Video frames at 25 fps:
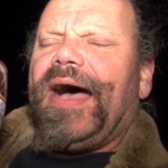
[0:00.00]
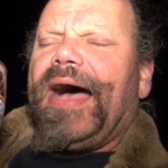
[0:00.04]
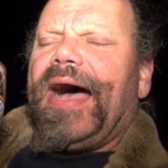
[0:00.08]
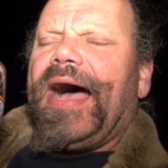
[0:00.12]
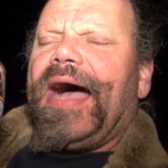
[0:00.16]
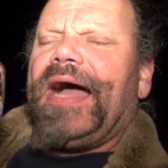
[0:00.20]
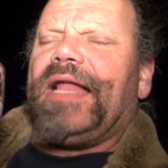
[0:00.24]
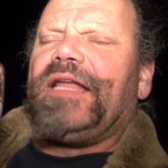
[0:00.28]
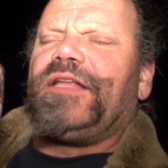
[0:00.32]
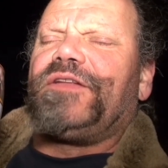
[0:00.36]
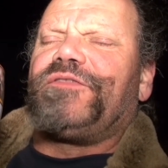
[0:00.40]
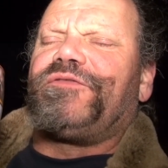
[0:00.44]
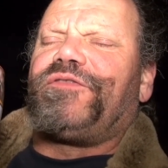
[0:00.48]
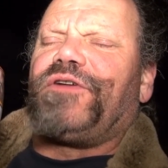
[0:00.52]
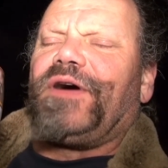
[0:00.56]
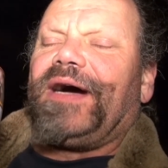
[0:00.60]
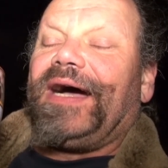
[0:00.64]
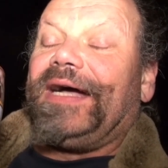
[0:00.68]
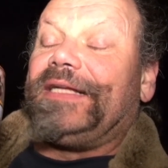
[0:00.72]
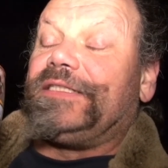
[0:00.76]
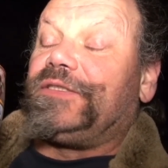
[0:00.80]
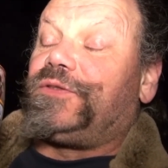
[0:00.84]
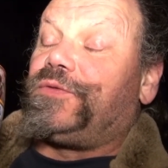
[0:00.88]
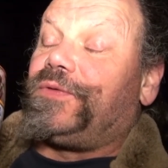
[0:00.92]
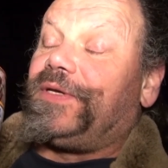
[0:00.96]
Allen
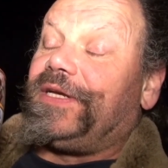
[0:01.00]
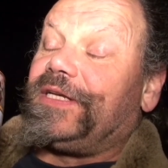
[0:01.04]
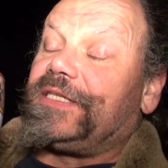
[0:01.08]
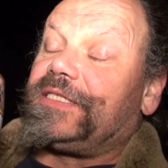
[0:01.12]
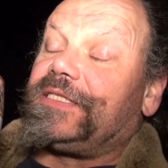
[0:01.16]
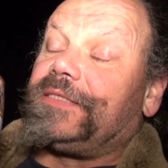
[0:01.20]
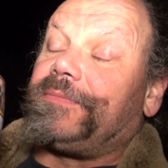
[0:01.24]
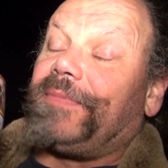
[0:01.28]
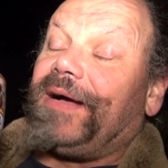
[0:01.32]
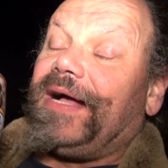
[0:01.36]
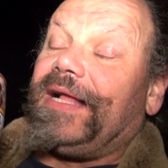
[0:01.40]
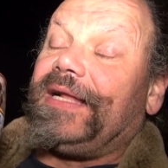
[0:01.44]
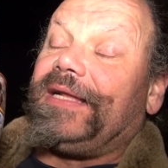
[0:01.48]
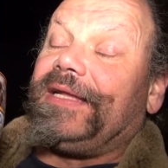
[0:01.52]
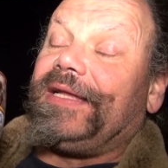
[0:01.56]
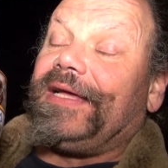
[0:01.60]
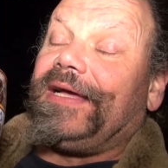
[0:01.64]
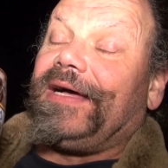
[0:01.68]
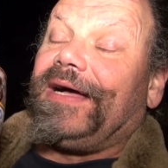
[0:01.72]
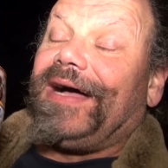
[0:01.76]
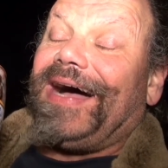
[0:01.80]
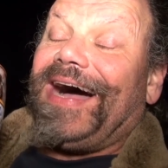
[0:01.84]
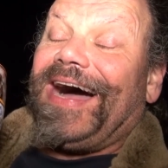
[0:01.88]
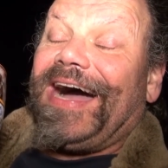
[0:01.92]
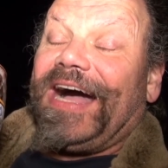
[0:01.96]
voran zuerst mal
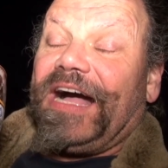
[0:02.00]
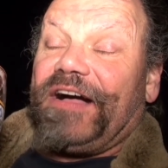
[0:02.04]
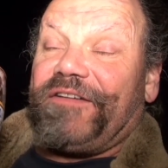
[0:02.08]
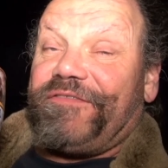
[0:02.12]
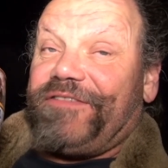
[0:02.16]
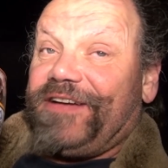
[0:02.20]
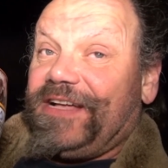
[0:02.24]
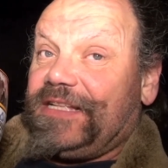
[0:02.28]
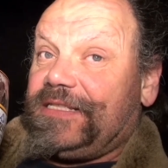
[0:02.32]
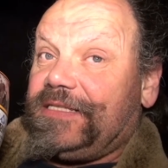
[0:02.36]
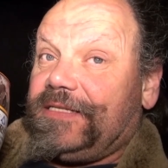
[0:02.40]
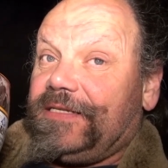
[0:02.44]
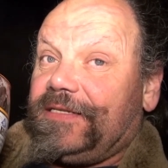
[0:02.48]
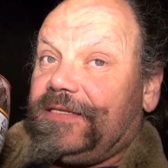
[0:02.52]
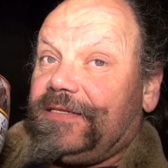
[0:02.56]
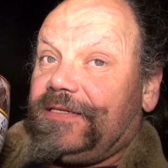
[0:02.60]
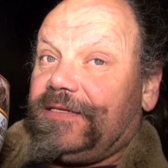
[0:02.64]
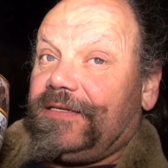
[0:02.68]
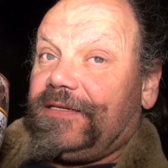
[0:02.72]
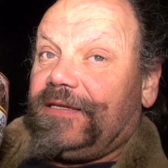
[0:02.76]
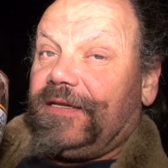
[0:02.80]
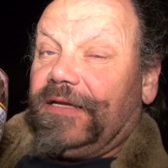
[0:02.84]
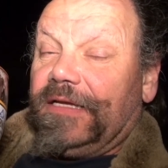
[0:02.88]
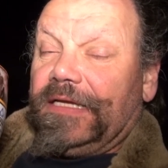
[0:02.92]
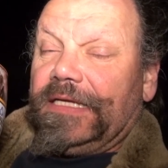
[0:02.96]
der Arafat.
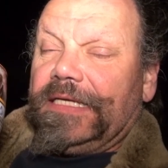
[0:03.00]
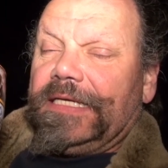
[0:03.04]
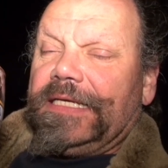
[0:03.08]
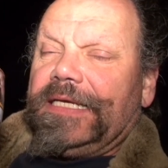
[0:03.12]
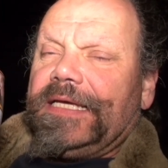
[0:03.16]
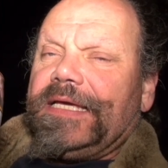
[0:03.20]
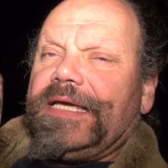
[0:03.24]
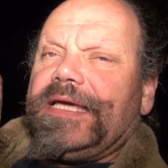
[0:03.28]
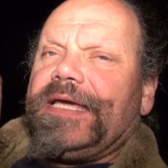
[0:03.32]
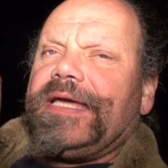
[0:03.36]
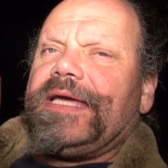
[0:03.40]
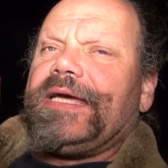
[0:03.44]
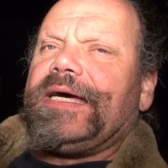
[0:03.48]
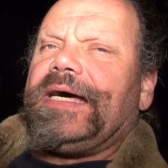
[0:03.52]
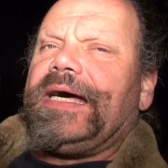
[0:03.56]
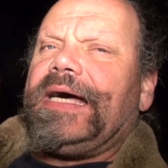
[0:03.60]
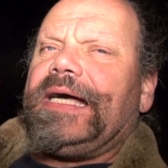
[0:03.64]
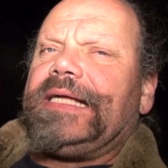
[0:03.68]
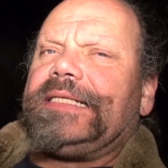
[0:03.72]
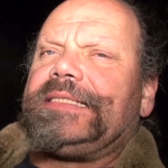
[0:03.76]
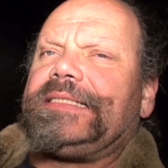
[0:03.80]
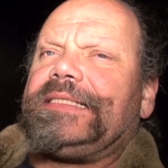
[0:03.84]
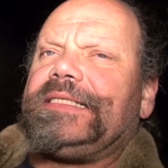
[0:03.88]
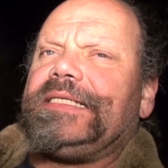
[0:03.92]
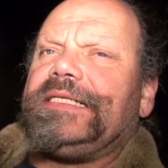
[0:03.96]
Er
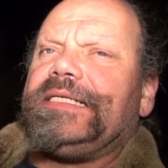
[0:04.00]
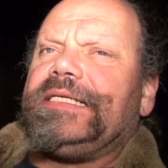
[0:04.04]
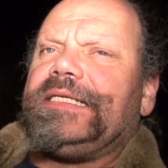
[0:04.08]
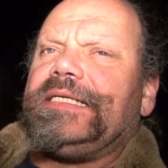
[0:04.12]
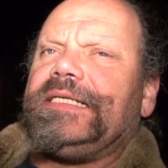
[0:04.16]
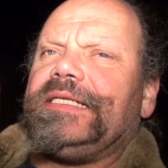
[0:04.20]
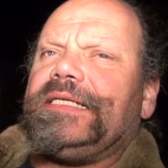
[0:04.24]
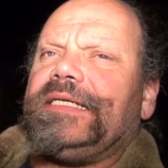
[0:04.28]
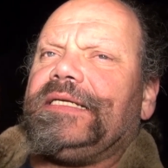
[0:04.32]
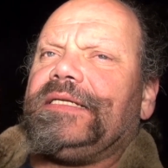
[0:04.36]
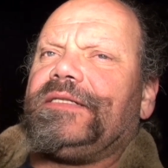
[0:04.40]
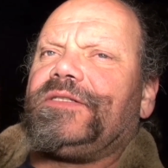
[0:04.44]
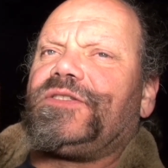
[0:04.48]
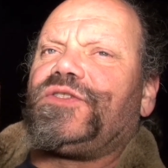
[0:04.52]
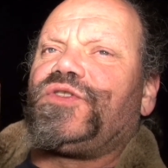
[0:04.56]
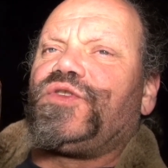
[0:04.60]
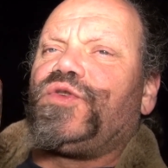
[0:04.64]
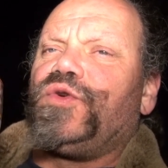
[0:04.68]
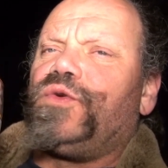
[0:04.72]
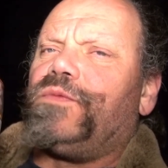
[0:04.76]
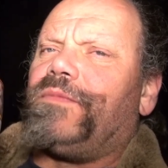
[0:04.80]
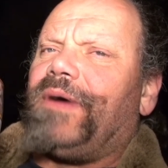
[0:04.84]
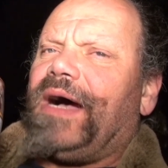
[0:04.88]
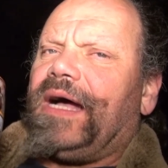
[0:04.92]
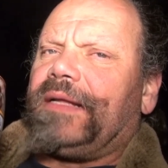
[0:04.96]
hat die
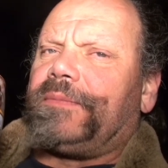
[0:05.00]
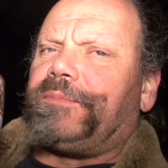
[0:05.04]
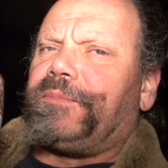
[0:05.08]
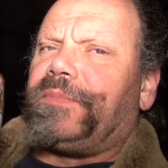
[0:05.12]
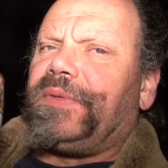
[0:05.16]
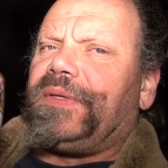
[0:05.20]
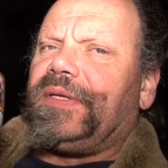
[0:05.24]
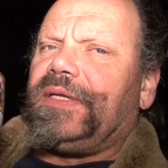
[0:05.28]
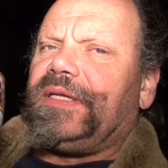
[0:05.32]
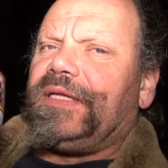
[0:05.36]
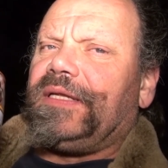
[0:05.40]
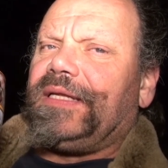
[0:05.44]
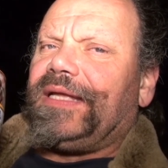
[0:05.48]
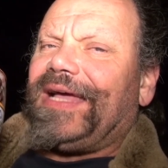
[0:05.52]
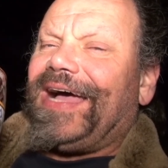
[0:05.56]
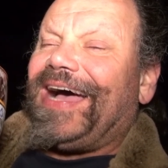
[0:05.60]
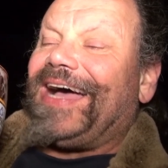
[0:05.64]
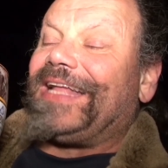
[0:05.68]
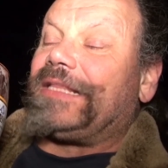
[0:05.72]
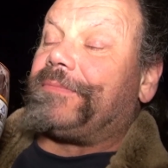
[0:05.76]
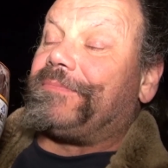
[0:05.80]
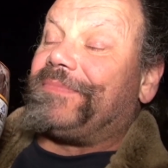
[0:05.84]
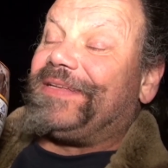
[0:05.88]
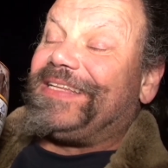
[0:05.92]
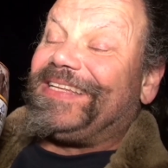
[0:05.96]
zoom
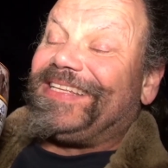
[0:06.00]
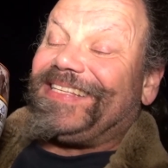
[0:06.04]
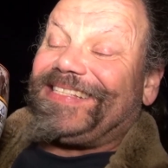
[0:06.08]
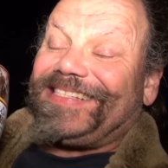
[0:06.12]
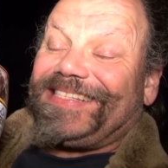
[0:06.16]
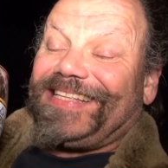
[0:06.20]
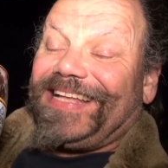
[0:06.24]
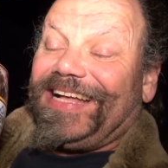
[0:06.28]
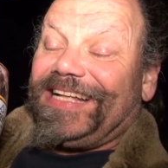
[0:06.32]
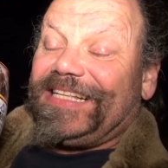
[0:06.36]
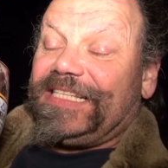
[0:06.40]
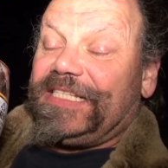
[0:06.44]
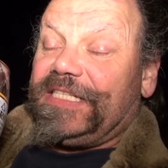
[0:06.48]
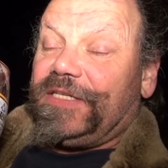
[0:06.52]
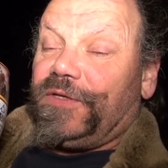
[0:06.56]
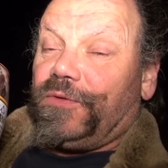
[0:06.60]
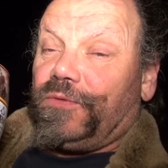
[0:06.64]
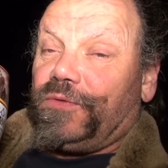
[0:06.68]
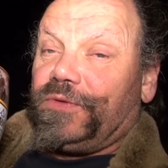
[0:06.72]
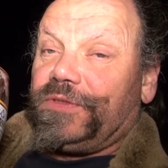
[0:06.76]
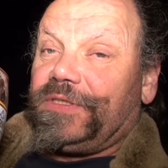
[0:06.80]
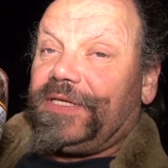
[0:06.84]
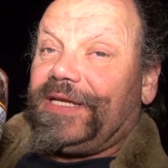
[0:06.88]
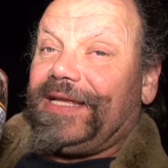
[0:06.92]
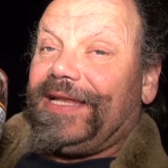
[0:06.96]

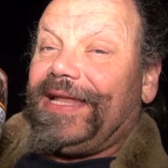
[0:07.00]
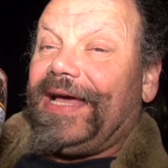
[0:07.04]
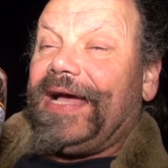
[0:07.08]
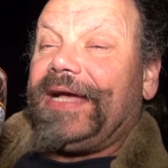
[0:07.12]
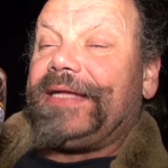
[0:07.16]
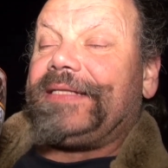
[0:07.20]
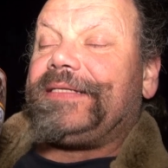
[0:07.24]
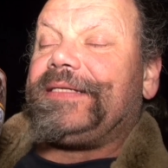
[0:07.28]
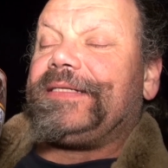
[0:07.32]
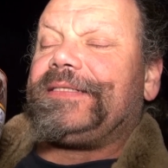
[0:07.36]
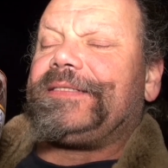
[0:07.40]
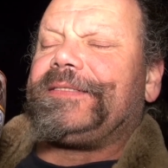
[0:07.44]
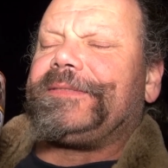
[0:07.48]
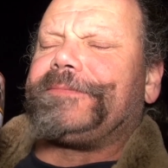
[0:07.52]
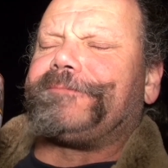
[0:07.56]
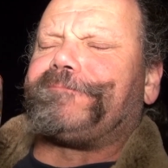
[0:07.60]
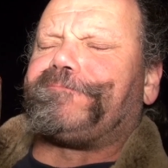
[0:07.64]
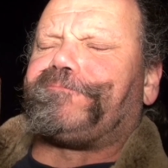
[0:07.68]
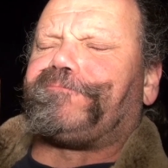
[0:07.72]
administration geleitet.